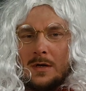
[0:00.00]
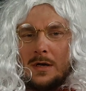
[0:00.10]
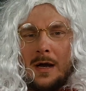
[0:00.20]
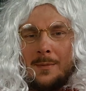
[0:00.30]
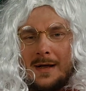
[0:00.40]

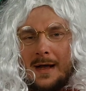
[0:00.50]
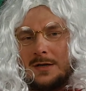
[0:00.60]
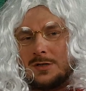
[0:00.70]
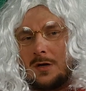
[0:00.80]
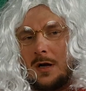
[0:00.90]
Ja, aber
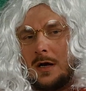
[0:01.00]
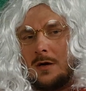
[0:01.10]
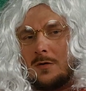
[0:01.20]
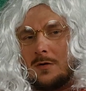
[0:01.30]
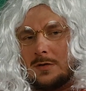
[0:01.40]
keine
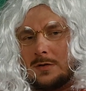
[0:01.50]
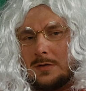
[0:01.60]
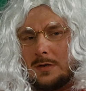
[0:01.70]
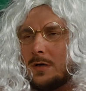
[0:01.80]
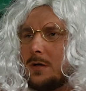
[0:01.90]
Steuer und
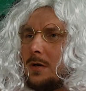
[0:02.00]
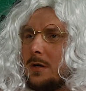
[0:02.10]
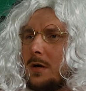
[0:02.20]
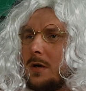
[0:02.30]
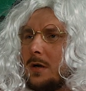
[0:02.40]

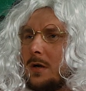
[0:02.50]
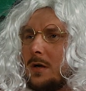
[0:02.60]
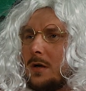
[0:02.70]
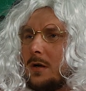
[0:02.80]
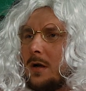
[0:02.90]

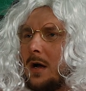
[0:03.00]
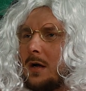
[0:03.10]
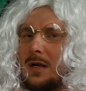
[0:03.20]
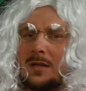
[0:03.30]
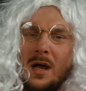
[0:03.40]
ja,
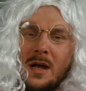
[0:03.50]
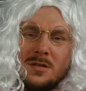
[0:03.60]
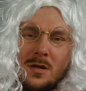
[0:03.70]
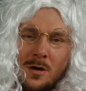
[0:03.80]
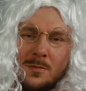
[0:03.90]
das
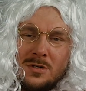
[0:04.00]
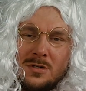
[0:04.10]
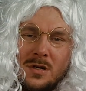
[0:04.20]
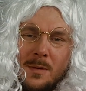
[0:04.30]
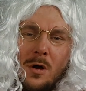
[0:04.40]
reicht, glaube
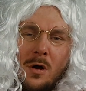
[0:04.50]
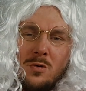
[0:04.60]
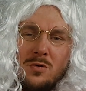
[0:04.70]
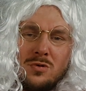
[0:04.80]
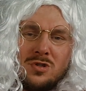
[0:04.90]
ich. Es Gibt auch einen
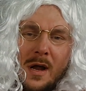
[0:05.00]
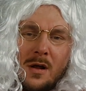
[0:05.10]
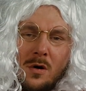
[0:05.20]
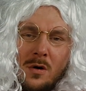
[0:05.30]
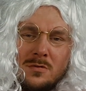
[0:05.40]

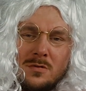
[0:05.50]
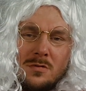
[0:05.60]
Gutscheincode.